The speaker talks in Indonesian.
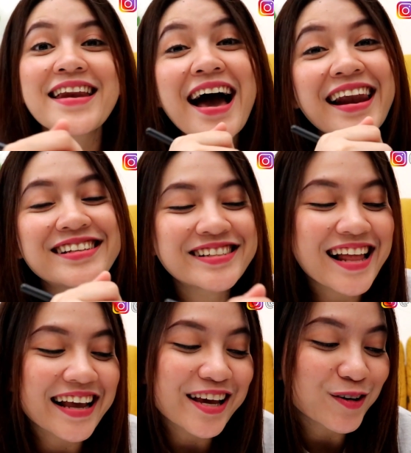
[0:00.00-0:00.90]
Nah lanjut
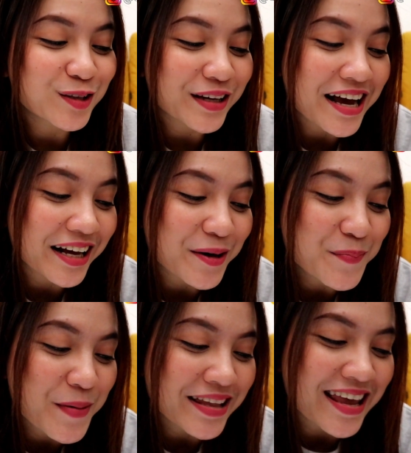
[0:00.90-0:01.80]
lagi untuk yang
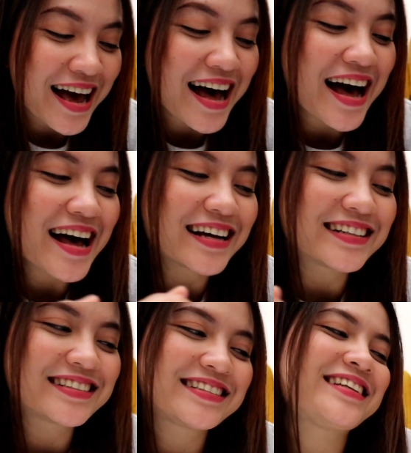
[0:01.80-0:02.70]
keempat ya
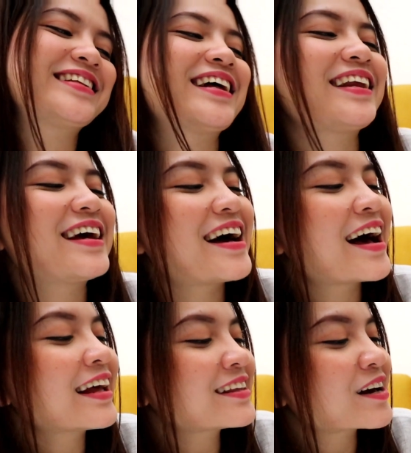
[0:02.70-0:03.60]
Kita
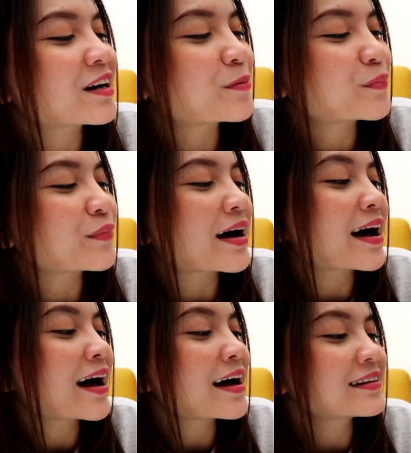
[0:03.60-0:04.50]
lihat yang
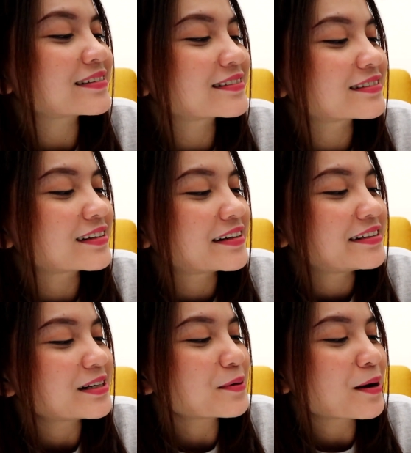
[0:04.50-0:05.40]
keempat
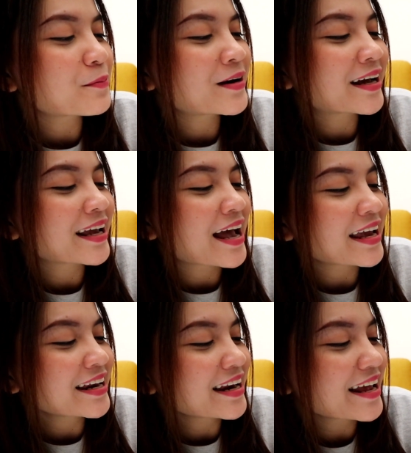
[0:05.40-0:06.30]
Siapa
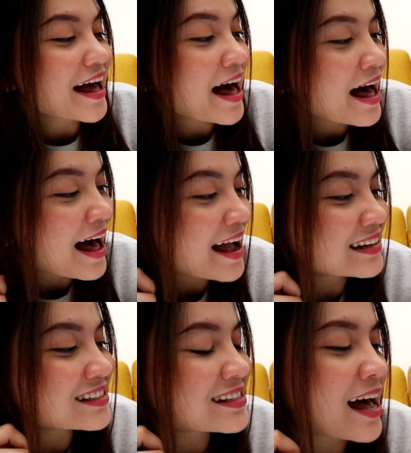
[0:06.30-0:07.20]
pemenangnya? Ini dia
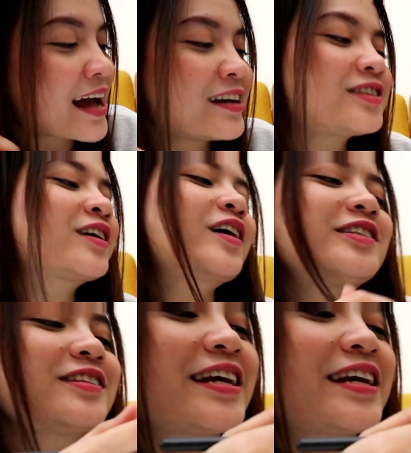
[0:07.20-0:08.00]
Anissa underscore